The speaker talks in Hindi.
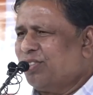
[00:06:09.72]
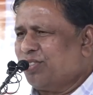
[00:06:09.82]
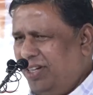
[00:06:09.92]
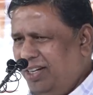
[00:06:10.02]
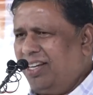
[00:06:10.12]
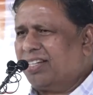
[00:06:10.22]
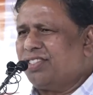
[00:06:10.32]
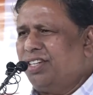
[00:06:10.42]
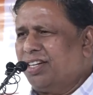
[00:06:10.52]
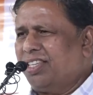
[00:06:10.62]
उसका
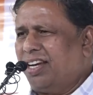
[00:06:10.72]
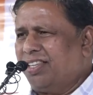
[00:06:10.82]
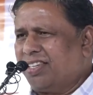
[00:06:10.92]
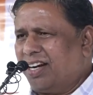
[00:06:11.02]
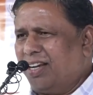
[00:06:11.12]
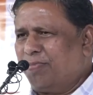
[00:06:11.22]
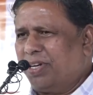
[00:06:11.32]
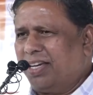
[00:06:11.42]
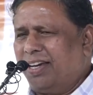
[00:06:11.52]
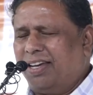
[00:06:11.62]
लक्ष्य निर्धारित करना
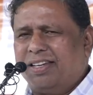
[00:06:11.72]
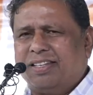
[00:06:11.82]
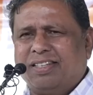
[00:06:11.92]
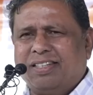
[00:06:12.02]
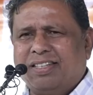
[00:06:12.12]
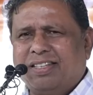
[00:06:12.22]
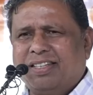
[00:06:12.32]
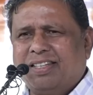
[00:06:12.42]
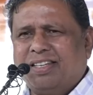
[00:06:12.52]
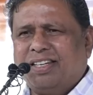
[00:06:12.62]
पड़ेगा
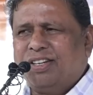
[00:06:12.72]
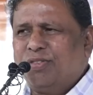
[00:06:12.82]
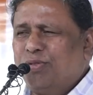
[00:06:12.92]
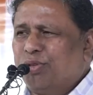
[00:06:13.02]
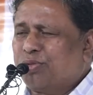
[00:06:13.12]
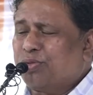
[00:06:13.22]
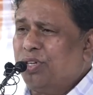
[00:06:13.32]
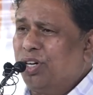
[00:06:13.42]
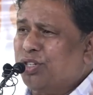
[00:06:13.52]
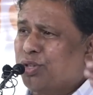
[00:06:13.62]
उस
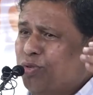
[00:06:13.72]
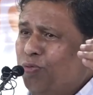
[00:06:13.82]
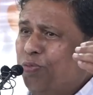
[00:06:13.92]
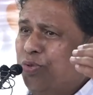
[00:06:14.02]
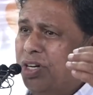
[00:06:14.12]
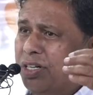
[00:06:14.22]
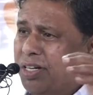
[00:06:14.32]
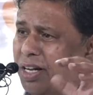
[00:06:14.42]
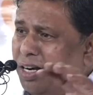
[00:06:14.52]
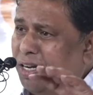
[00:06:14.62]
लक्ष्य को पूरा
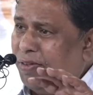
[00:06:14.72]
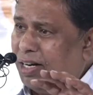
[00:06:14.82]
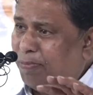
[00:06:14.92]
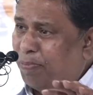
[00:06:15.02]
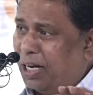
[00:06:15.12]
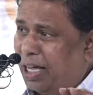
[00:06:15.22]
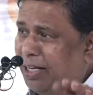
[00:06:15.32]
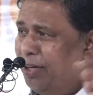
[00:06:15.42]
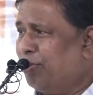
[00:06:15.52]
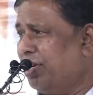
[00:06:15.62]
करने वाला
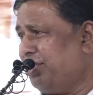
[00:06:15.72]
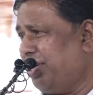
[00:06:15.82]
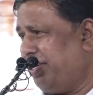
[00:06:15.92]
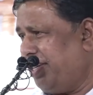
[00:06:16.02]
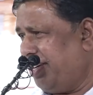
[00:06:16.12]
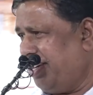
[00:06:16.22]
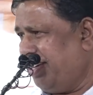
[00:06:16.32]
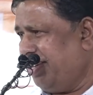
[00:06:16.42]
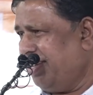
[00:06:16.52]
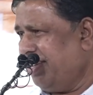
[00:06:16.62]
प्लानिंग होना
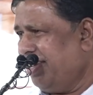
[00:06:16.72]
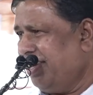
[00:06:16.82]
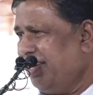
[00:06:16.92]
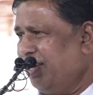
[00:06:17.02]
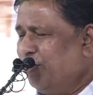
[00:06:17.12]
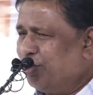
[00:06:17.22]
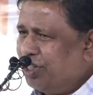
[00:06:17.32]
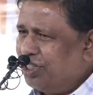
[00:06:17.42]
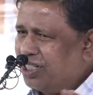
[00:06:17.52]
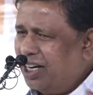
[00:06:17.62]
चाहिए
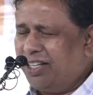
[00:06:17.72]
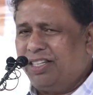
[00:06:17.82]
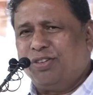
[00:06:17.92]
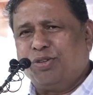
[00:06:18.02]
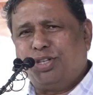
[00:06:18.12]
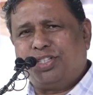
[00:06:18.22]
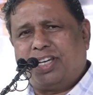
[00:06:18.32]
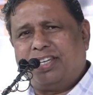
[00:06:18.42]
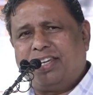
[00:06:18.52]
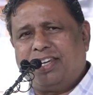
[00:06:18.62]
उसकी स्ट्रेटेजी होनी
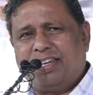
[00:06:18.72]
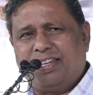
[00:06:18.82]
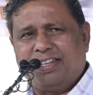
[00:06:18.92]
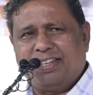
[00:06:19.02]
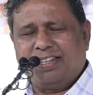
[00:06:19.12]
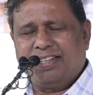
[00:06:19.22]
चाहिए